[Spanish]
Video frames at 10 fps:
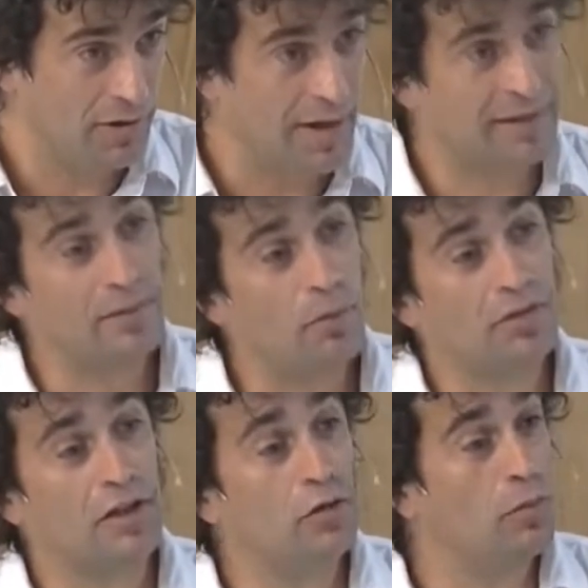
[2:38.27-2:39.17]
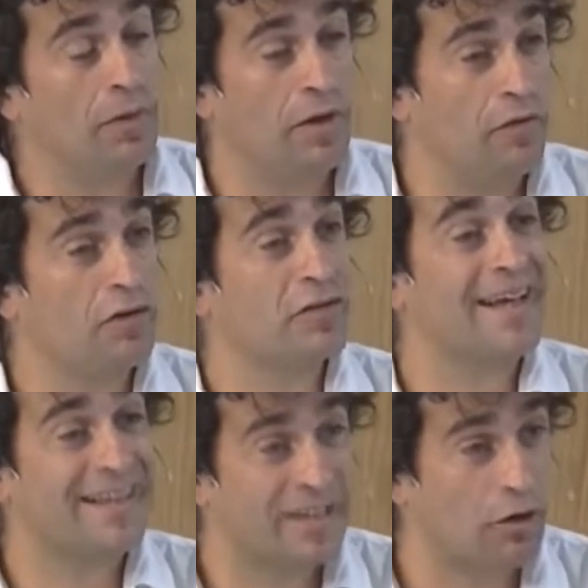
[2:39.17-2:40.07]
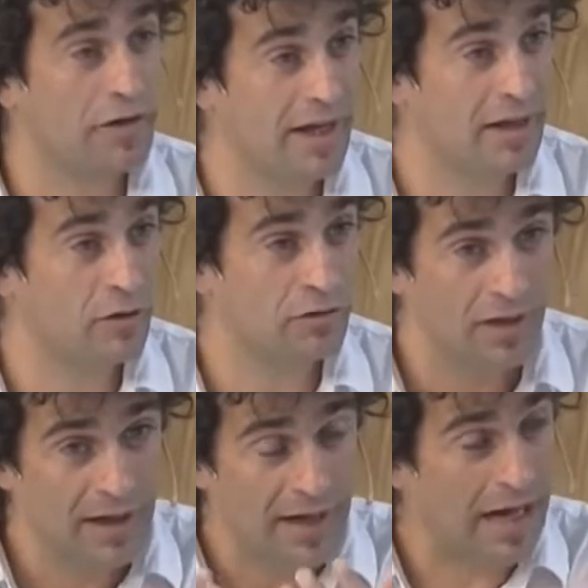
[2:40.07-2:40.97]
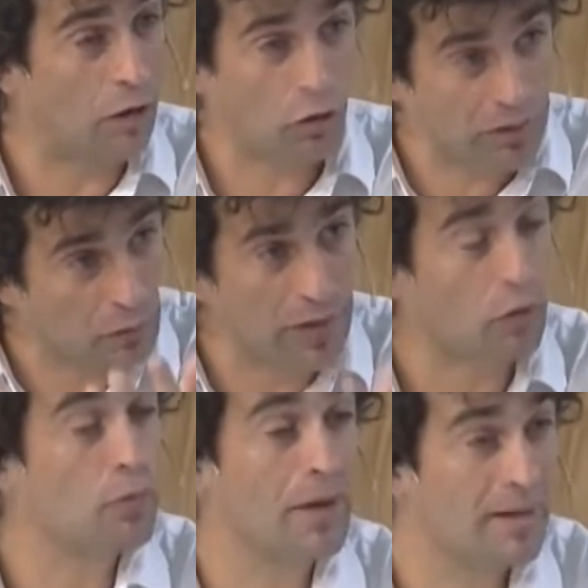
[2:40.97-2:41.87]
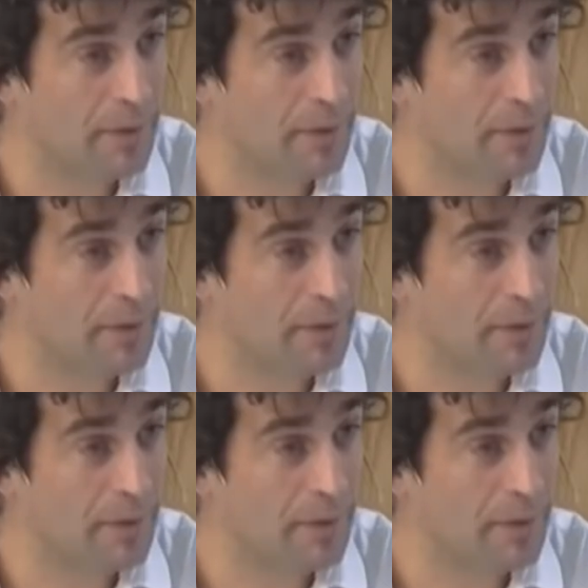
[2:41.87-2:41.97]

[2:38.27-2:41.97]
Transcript: están embolsando beneficios extraordinarios a costa de un derrumbe del